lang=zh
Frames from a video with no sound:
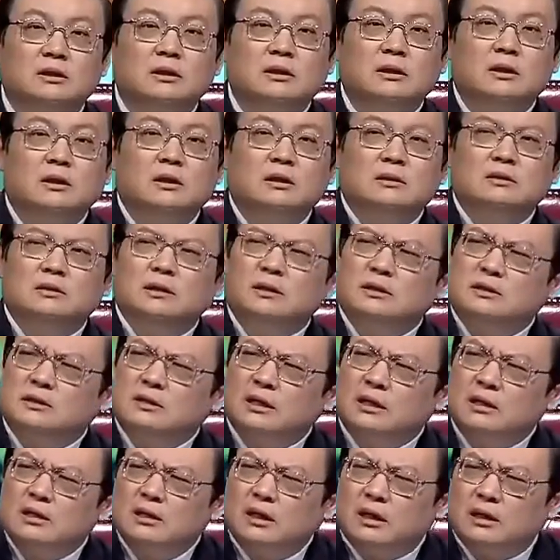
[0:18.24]
是在
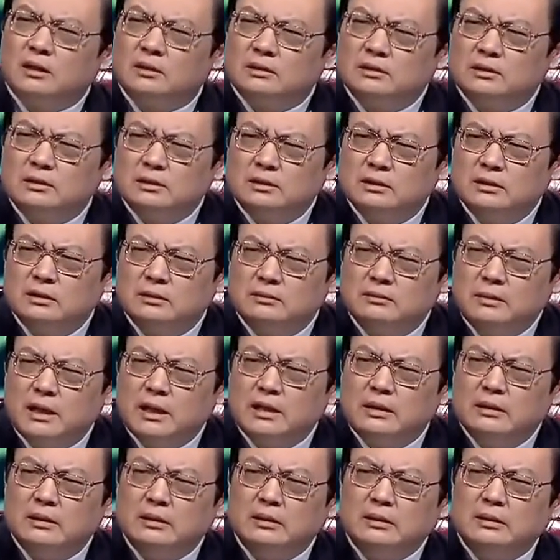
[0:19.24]
香港是
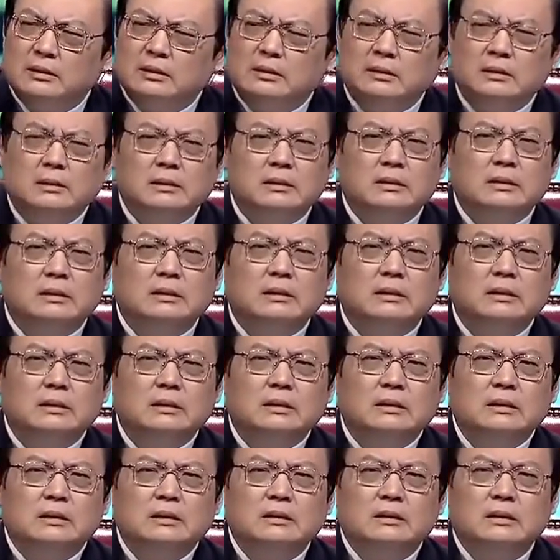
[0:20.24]
卖了
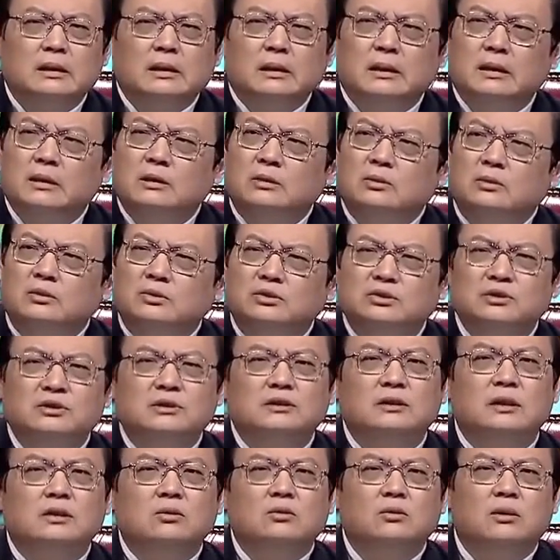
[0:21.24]
大概有
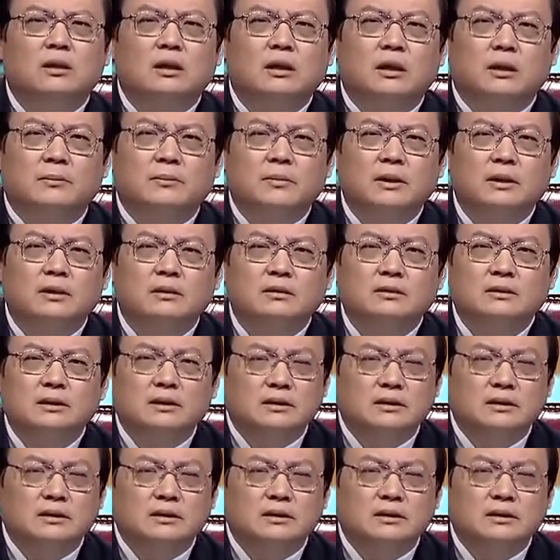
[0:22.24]
四千多万港币，